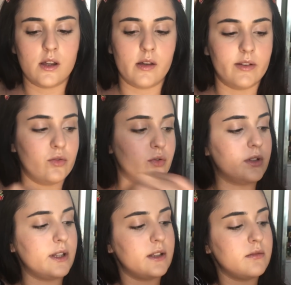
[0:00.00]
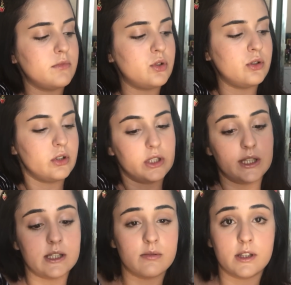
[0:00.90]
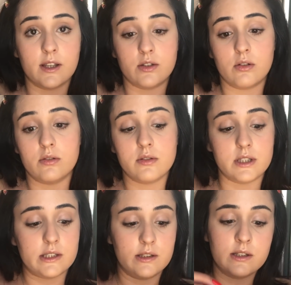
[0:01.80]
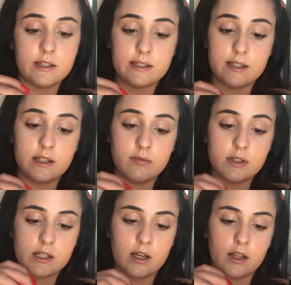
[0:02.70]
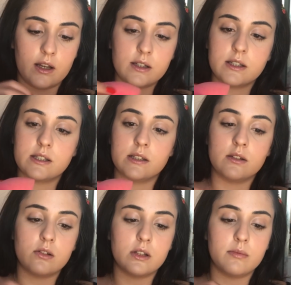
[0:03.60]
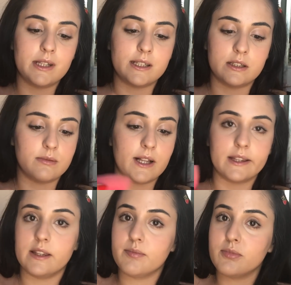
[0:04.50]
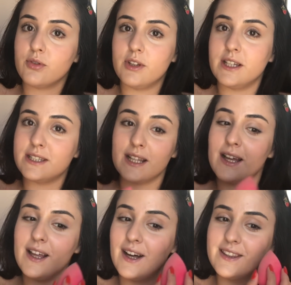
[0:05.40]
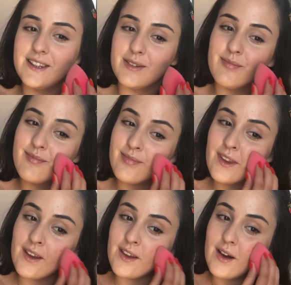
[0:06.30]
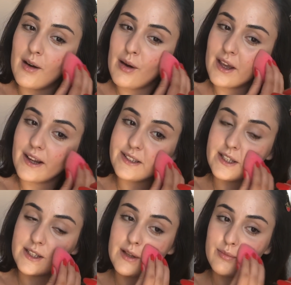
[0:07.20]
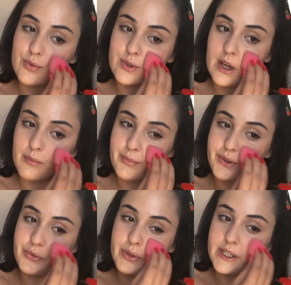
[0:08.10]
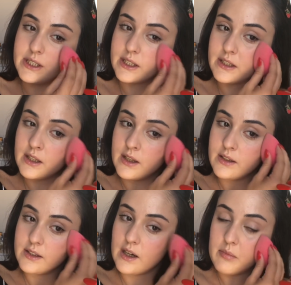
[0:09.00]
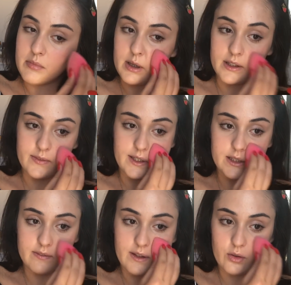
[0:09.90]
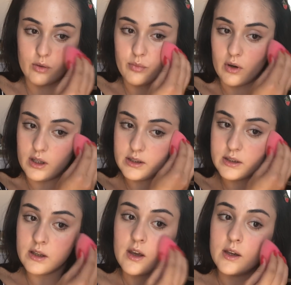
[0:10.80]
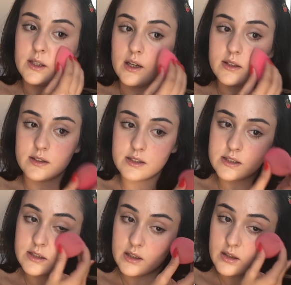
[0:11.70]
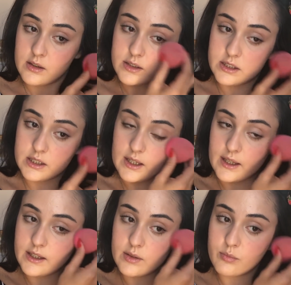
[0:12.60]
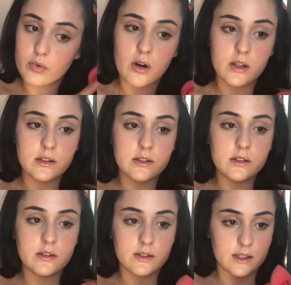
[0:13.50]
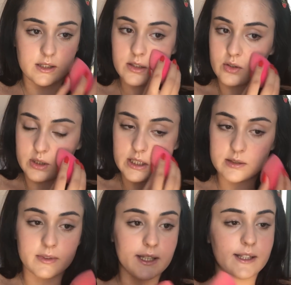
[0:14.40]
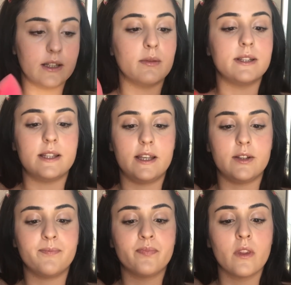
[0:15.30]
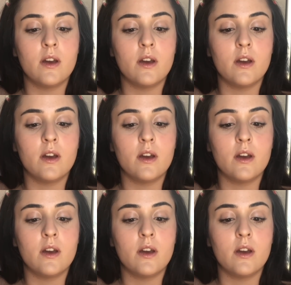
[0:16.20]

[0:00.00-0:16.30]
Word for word: Hemen uygulayalım. Çünkü yaz makyajı olduğu için istediğimiz kadar kızarık olabiliriz. Belki güneşten yandım. Ama gerçekten bu tam bir güneşten yanma efekti veriyor boğallık. Yalnız şey boğallığı keşke göz altıma getirmeseydim.